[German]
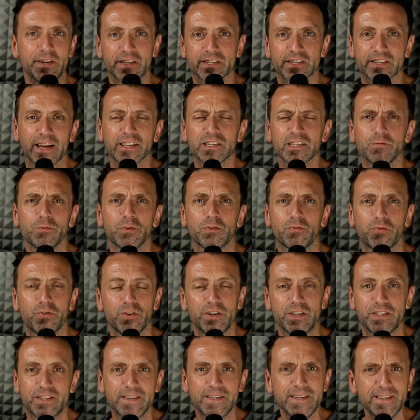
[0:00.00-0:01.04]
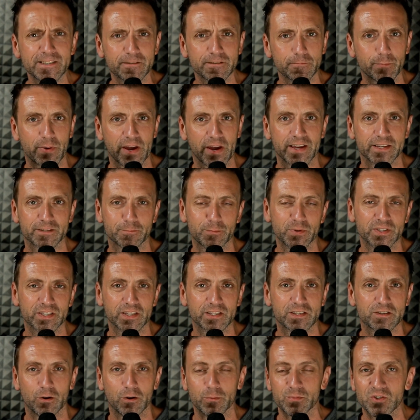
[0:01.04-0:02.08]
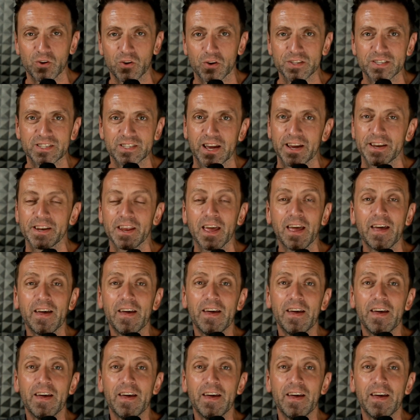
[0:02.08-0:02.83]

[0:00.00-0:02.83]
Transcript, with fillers: Das Ganze wird für die Season Pass Besitzer umsonst sein.